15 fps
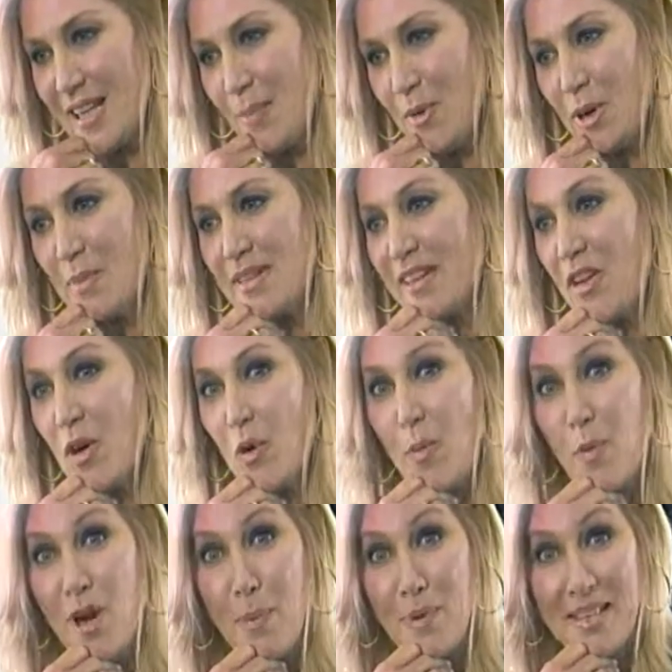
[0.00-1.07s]
Porque mientras yo voy por
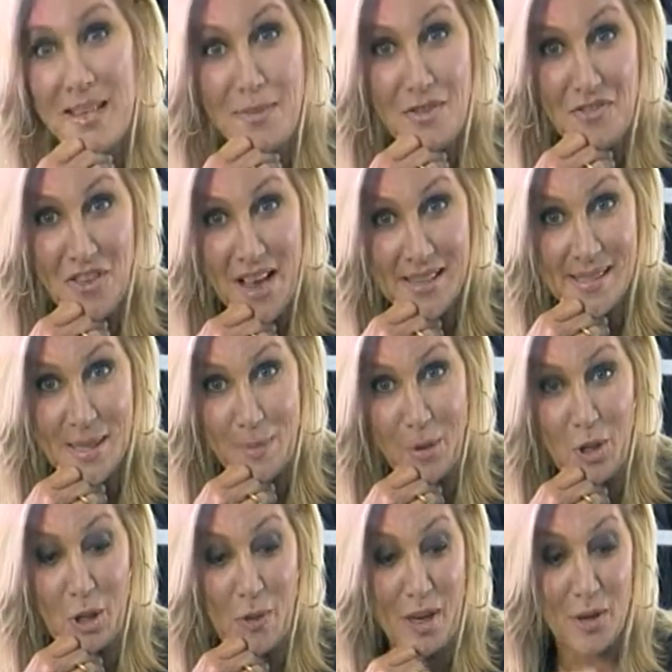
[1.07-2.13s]
la pista más fácil, por
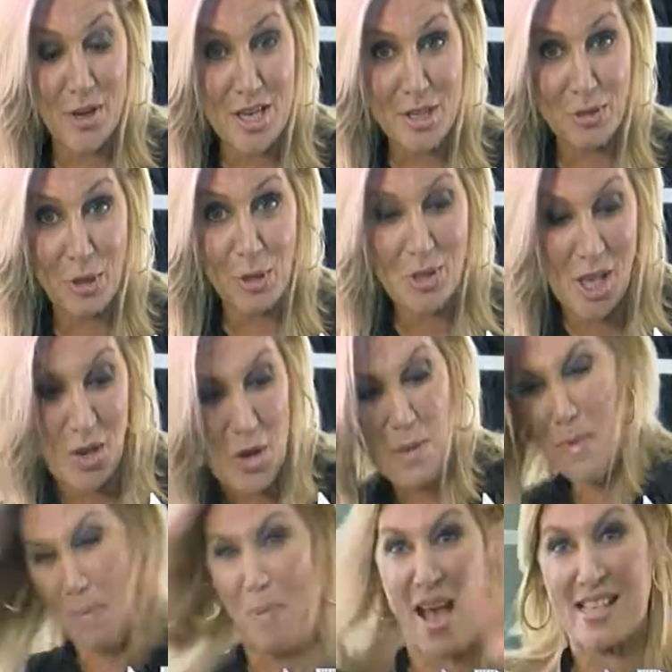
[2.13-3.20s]
donde van los niños de dos años y
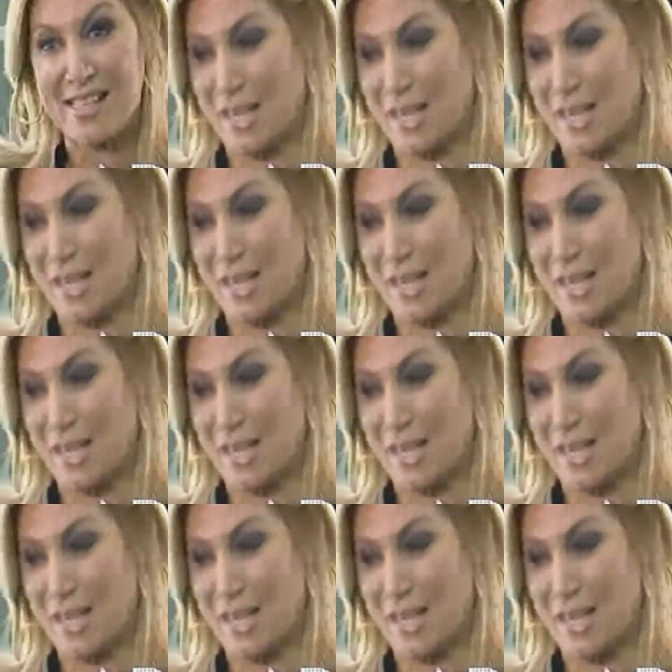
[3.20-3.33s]
me pasa